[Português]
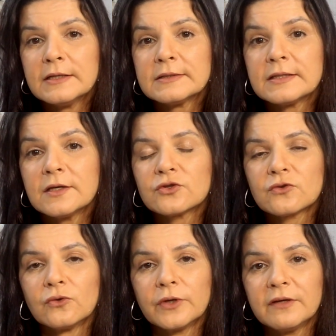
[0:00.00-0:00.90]
se
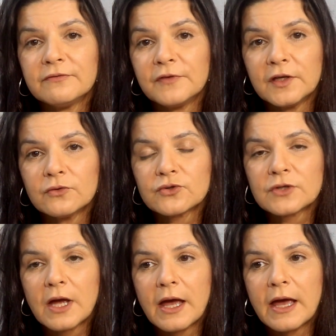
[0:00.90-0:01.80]
exclui
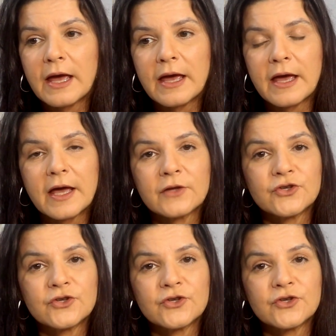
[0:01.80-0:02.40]
vinhos é,